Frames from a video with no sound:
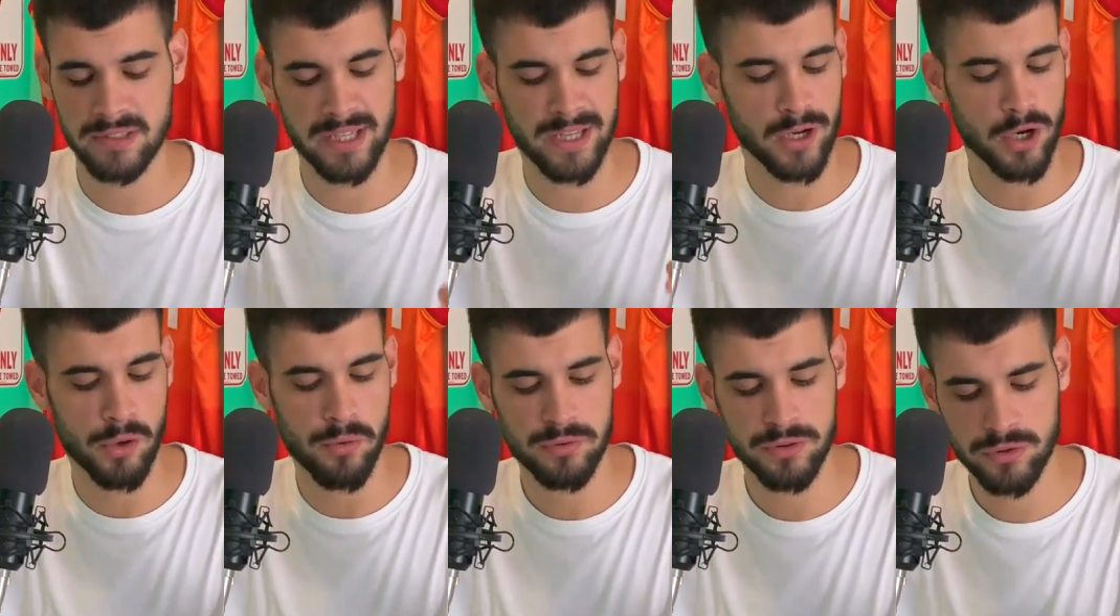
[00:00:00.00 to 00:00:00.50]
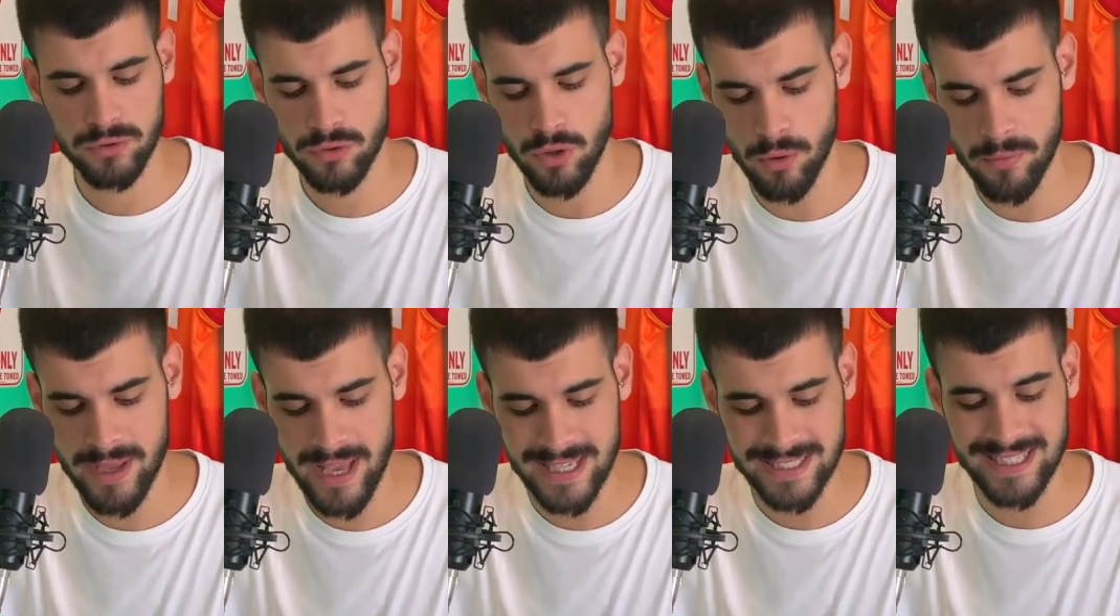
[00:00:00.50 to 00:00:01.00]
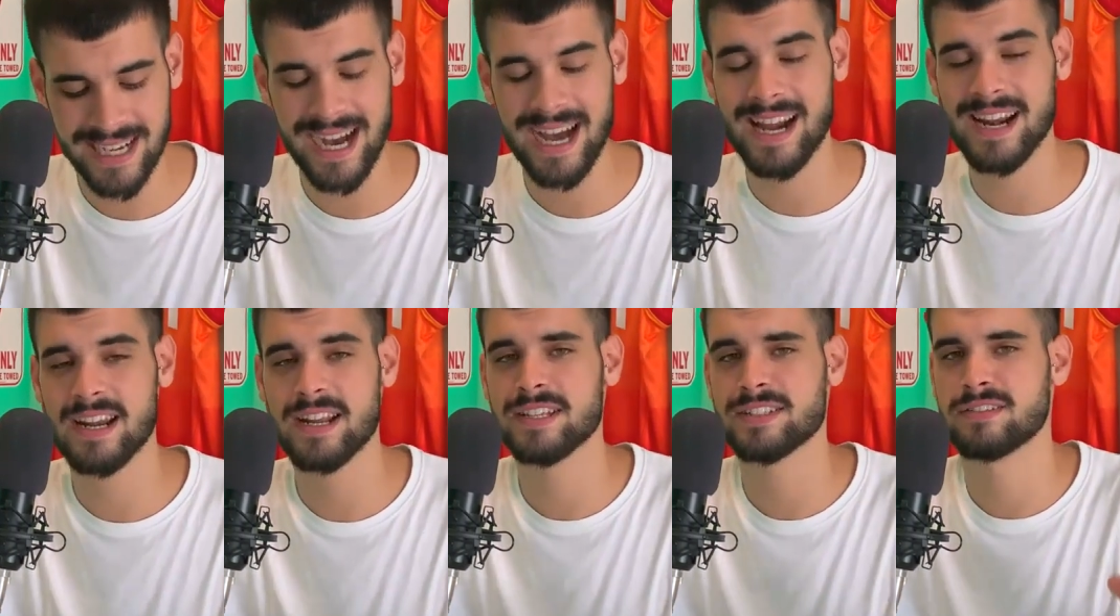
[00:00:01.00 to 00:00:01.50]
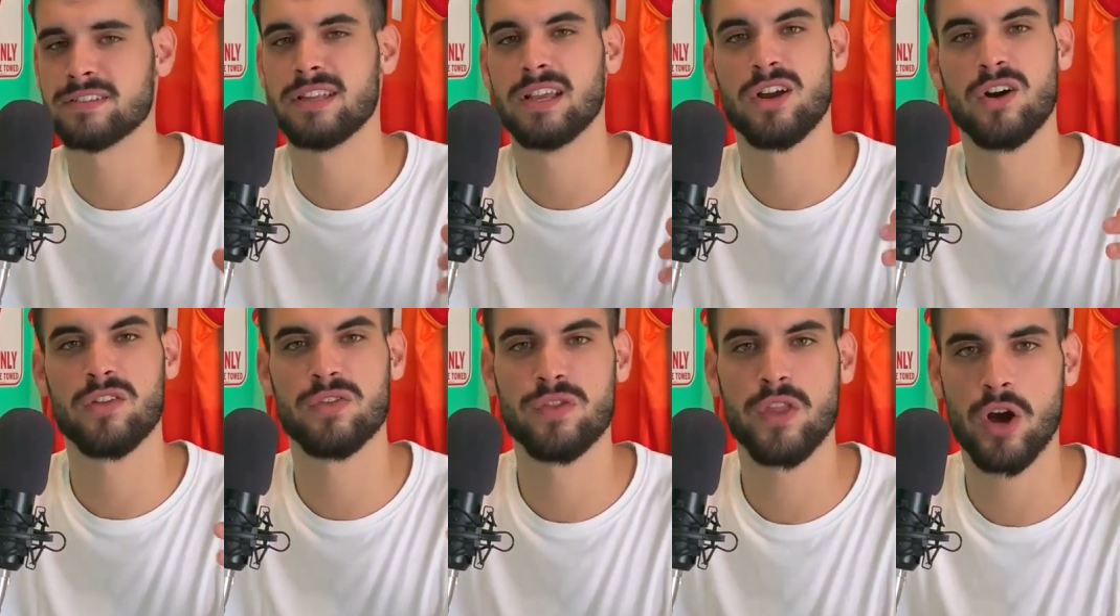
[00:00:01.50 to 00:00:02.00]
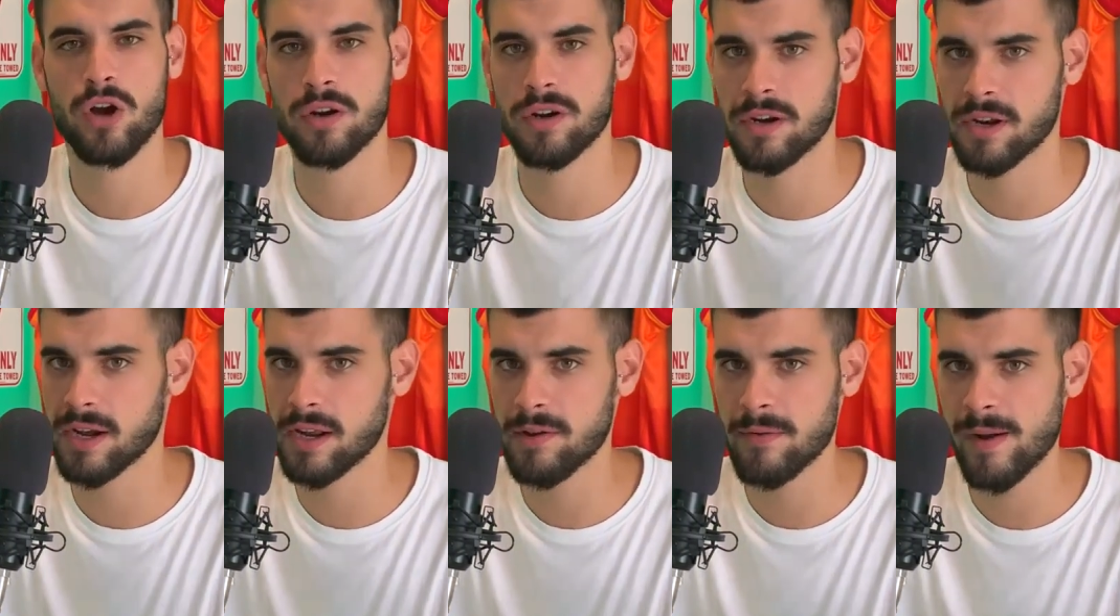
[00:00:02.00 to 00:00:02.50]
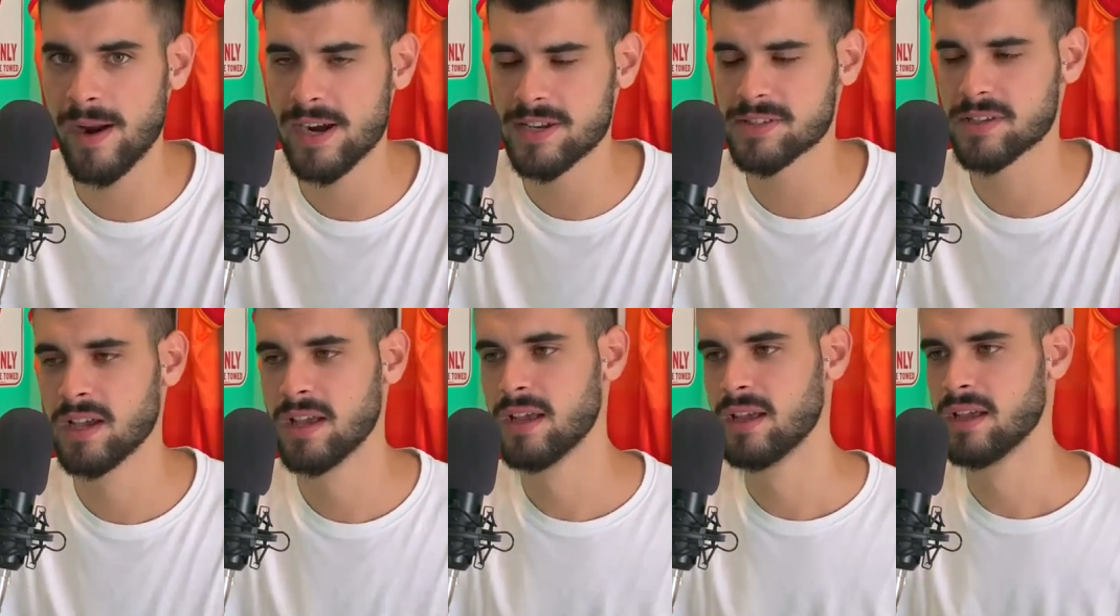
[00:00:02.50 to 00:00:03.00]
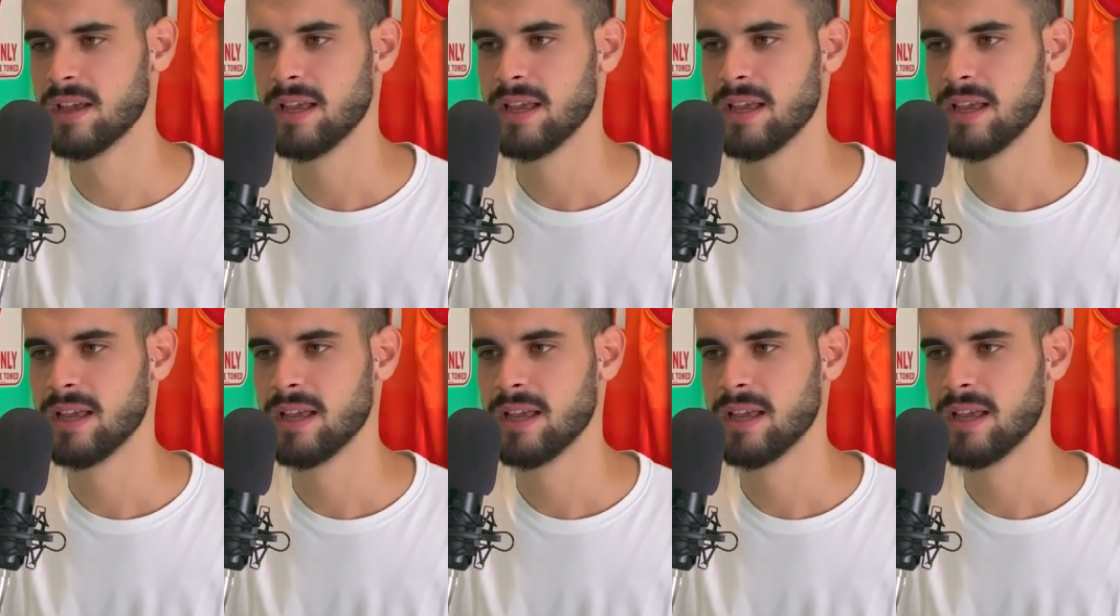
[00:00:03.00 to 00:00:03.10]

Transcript: ni con Tobias Harris, ni con Doc Rivers